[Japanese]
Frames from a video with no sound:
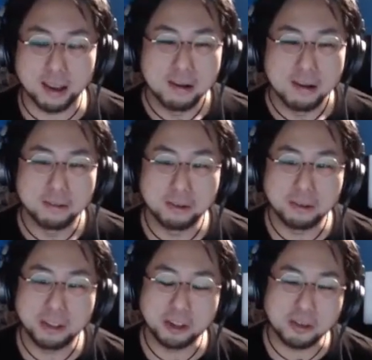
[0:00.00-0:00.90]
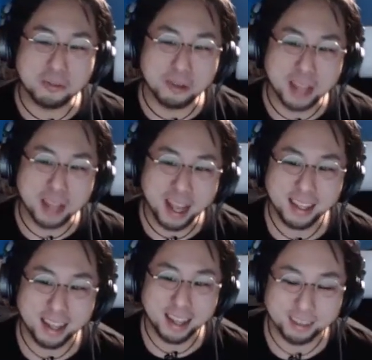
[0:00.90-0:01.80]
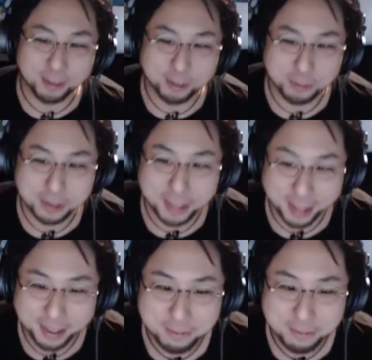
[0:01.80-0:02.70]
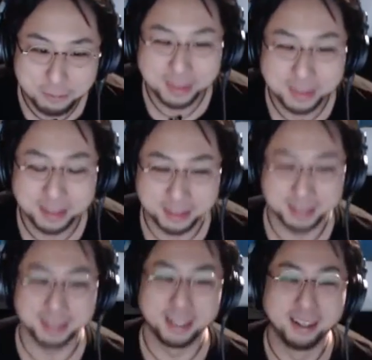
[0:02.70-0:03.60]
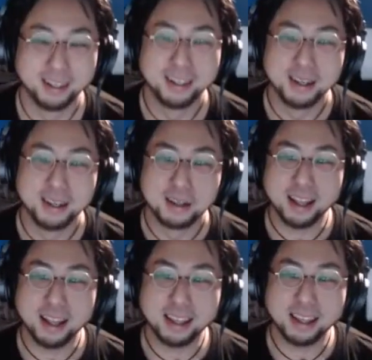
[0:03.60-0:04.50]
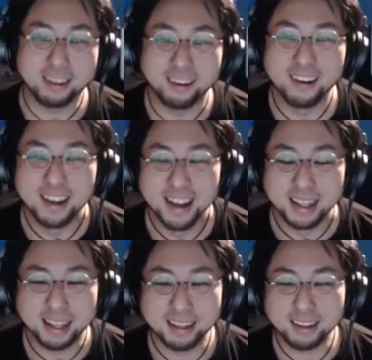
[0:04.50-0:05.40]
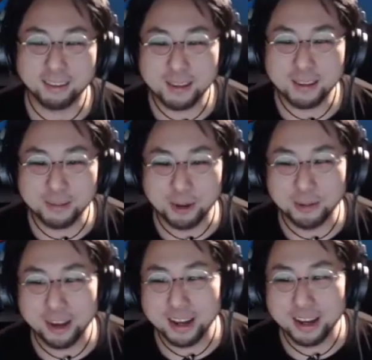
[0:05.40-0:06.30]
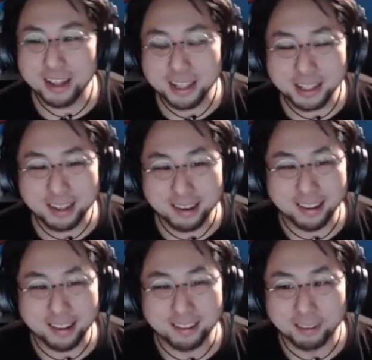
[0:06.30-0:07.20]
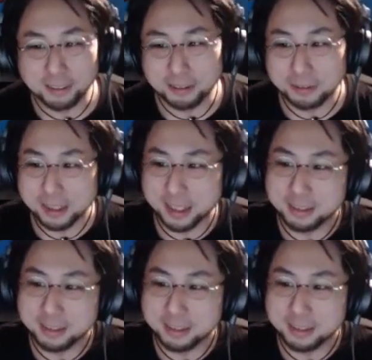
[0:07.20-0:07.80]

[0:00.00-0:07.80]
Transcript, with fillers: もう、ちょ、もうなんなんとか思って。うん。なんでこ、なんでこいつ桃襟にいじられてんのと思って。